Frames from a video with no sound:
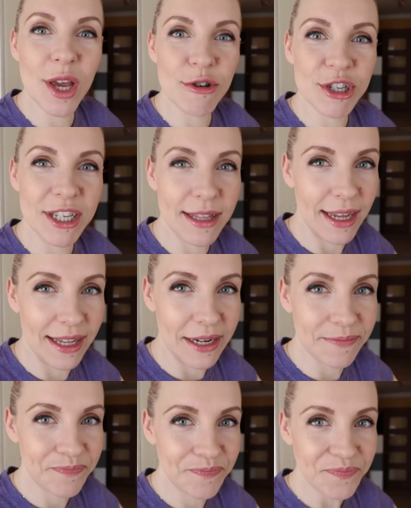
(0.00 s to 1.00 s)
drugiego
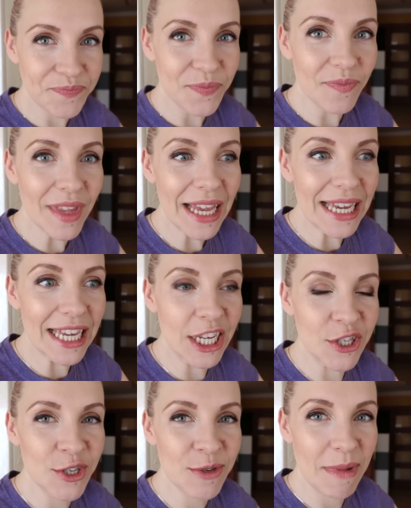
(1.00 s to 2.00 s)
śniadania.
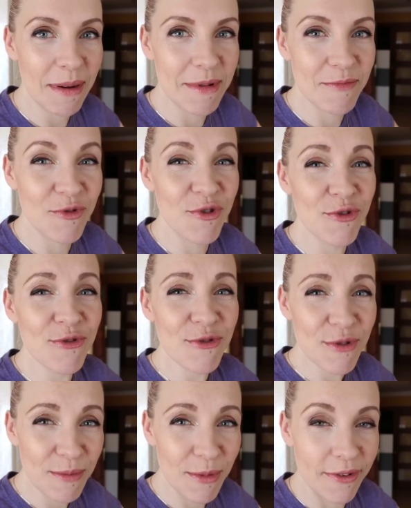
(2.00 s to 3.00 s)
I dziś mamy mój
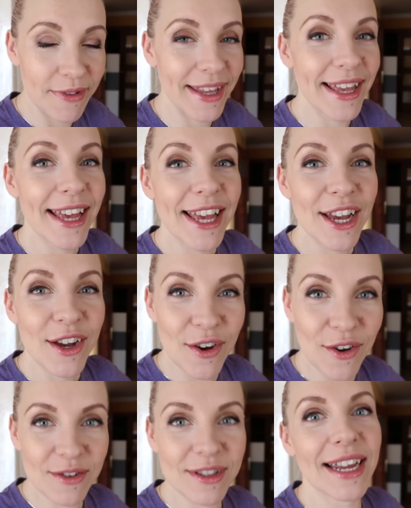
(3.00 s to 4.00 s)
ulubiony
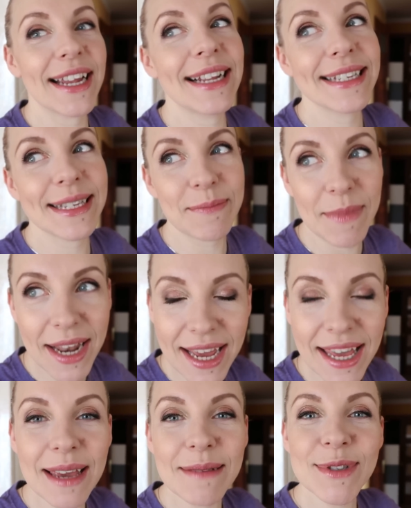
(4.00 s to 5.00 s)
koktajl z
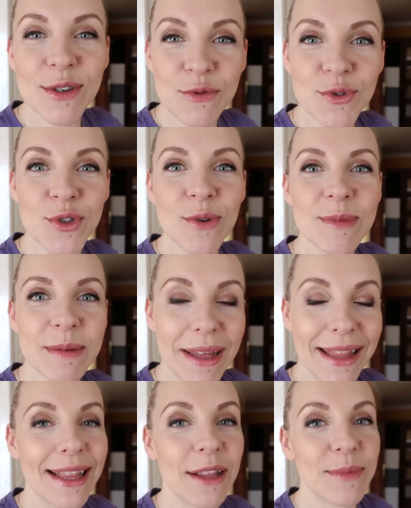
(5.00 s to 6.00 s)
mlekiem, z gruszką, z
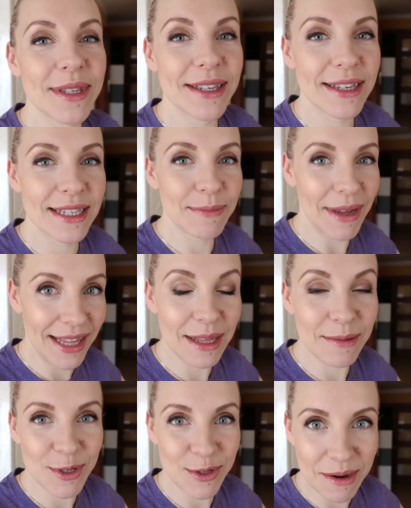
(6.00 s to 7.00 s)
bananem, z
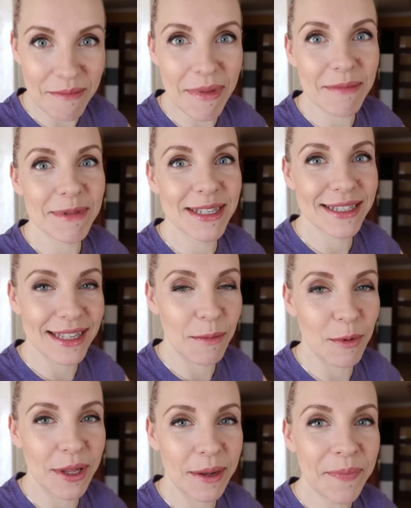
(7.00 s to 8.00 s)
bananem, z otrębami z
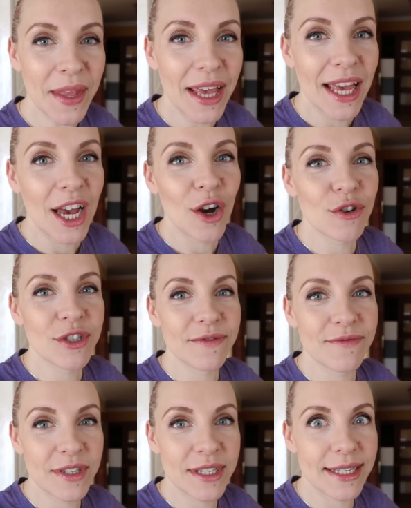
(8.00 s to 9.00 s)
cynamonem.
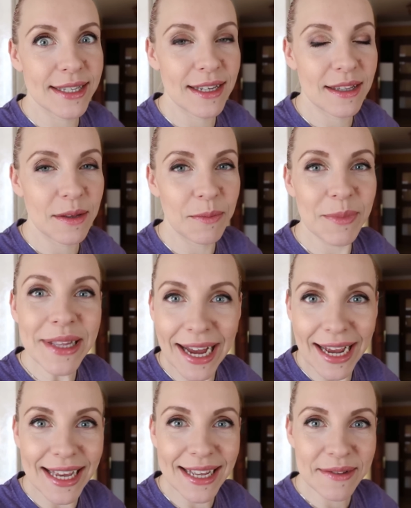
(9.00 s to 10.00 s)
Oczywiście z diety
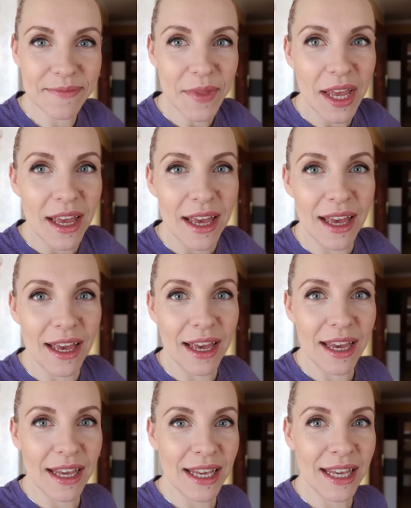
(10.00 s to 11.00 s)
B-Diet.
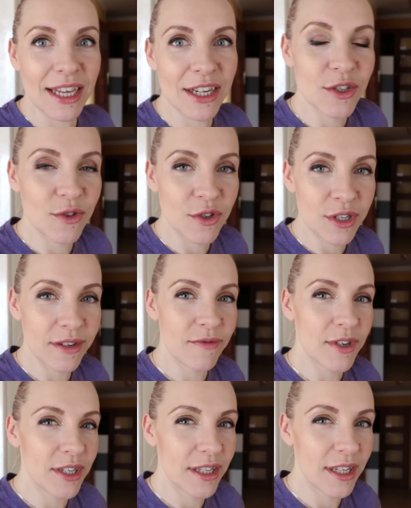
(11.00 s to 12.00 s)
E, I jeszcze odnośnie
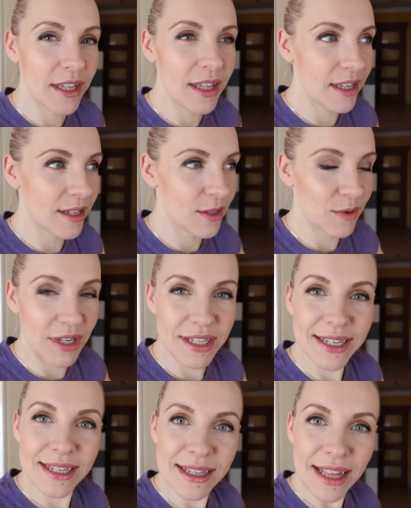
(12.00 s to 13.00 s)
właśnie tej diety,
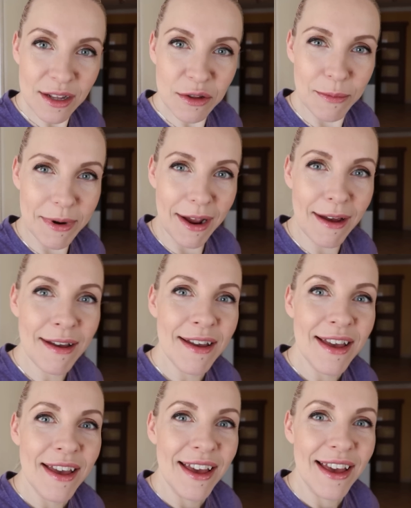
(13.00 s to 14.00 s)
słuchajcie, jest tak dobra.
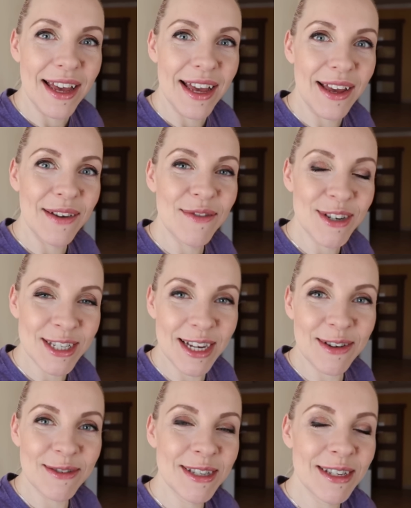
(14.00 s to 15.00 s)
E,
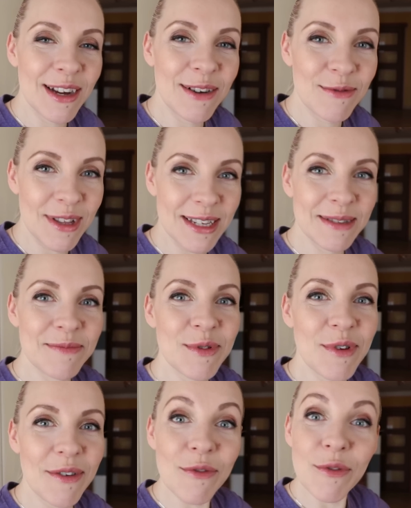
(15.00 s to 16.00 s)
właśnie jak rodzinka u nas
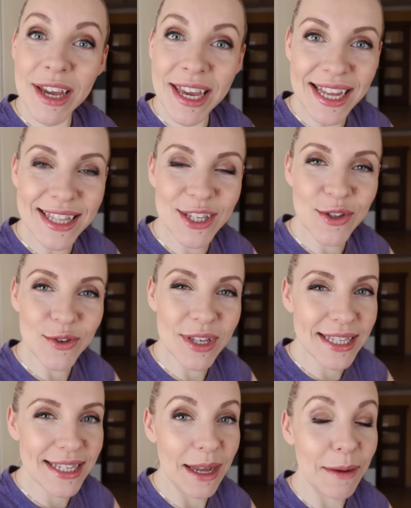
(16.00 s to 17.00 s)
była w weekend, to
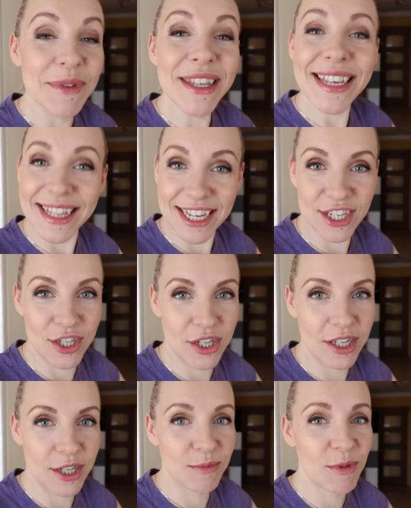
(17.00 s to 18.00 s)
nic tam nie
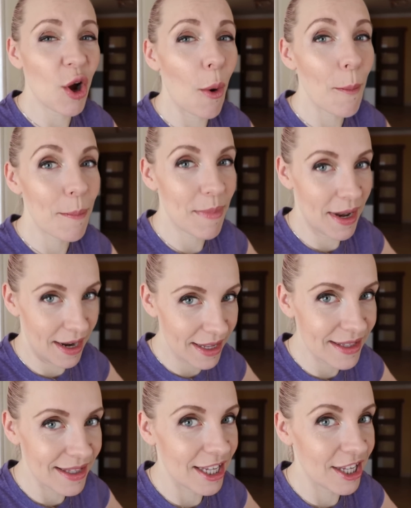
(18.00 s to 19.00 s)
nagrzeszyliśmy,
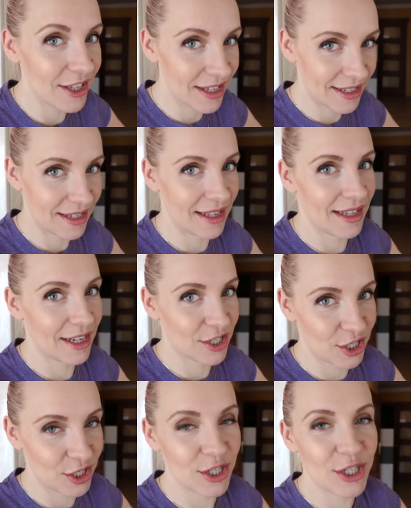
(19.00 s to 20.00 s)
kompletnie nic nie
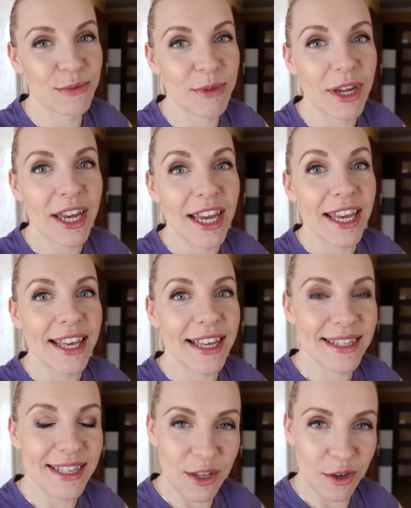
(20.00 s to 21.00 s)
nagrzeszyliśmy
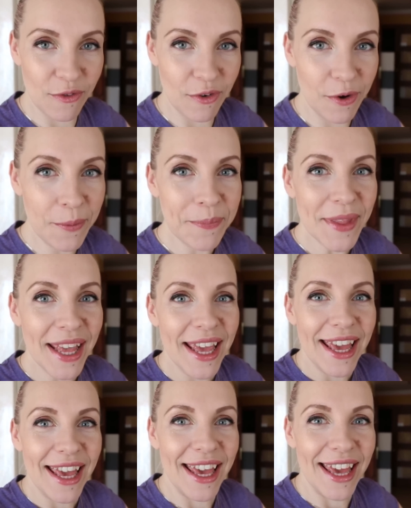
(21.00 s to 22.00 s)
jedzeniowo.
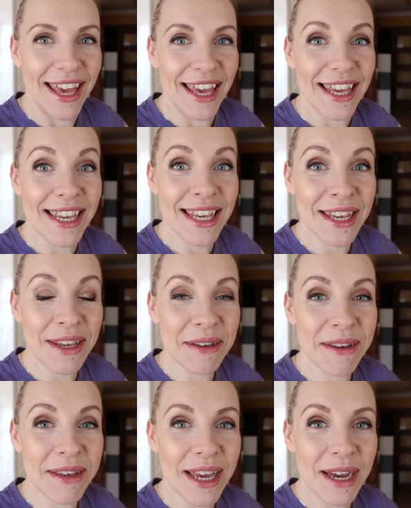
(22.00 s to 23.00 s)
E,
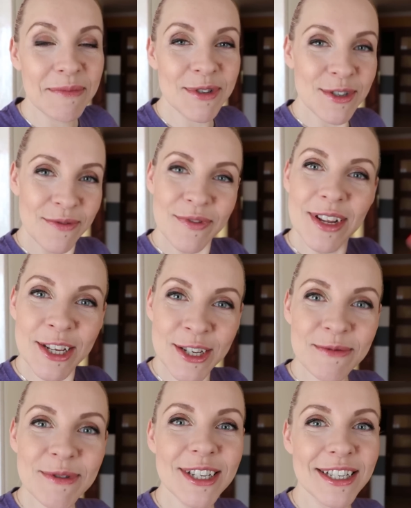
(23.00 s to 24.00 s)
I jakby
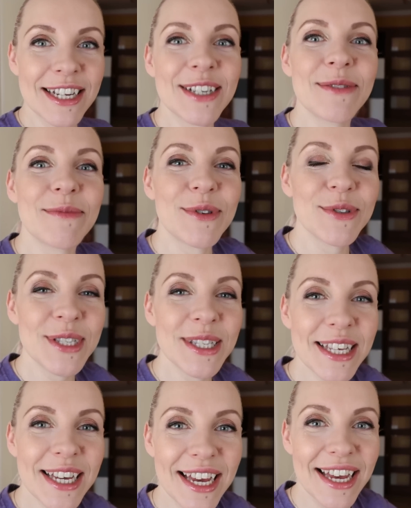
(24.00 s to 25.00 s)
żywiliśmy też naszą
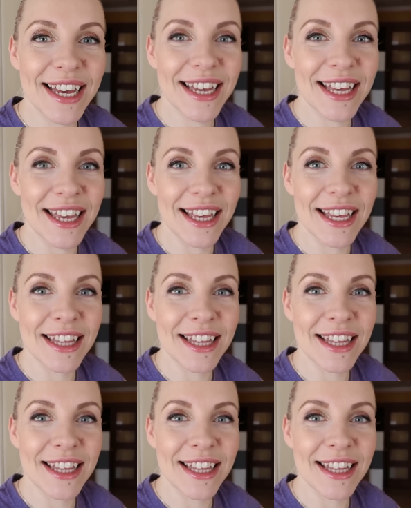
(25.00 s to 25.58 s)
rodzinkę